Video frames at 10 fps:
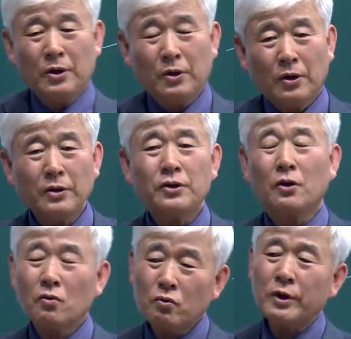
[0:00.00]
그런데
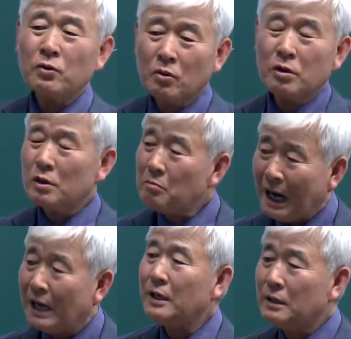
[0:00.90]
영국에도 그런
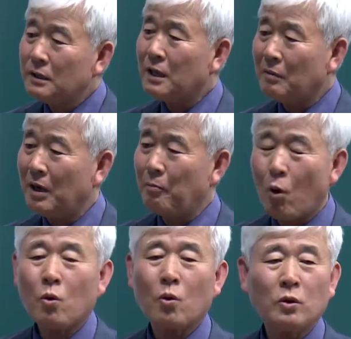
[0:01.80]
말이 있는가 봐.
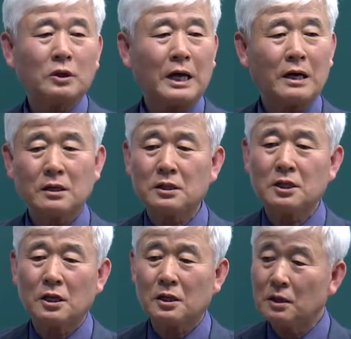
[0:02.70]
복권
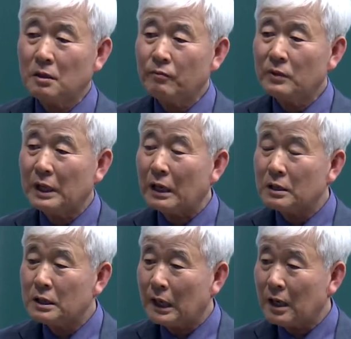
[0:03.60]

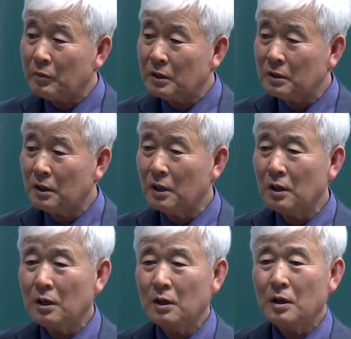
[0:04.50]
당첨되는 사람은
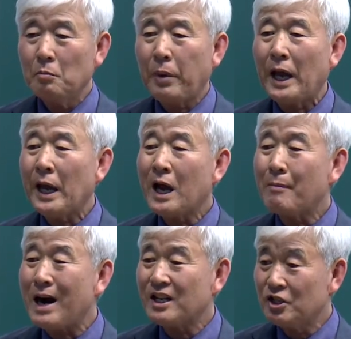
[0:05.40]
폐가
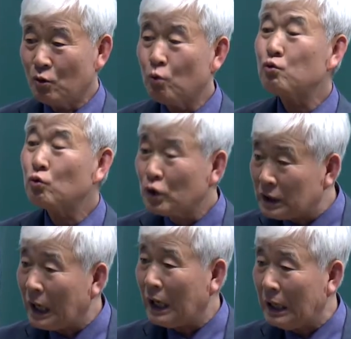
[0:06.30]
망신하고
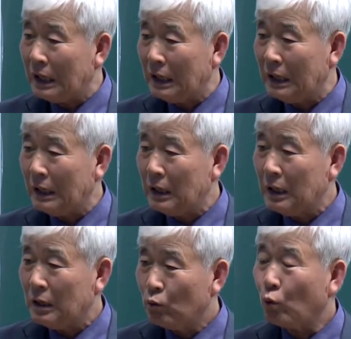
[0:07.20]
죽는다.
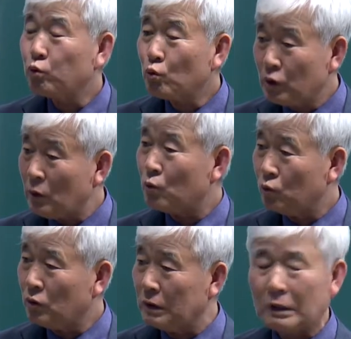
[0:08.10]
노숙자로
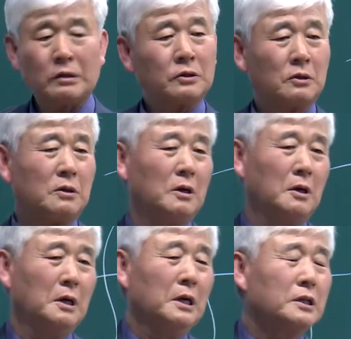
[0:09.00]
죽는다. 그래서
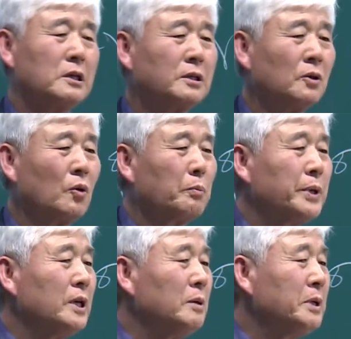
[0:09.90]
실제로
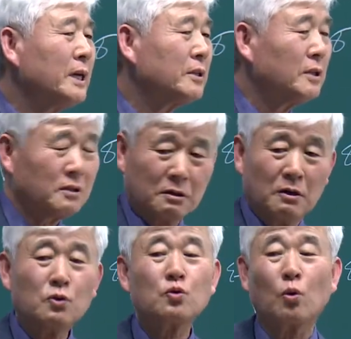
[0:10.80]
BBS에서
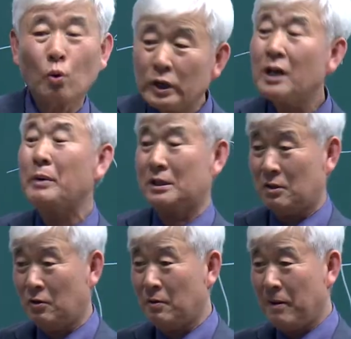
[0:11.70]
그걸 조사해 봤어요.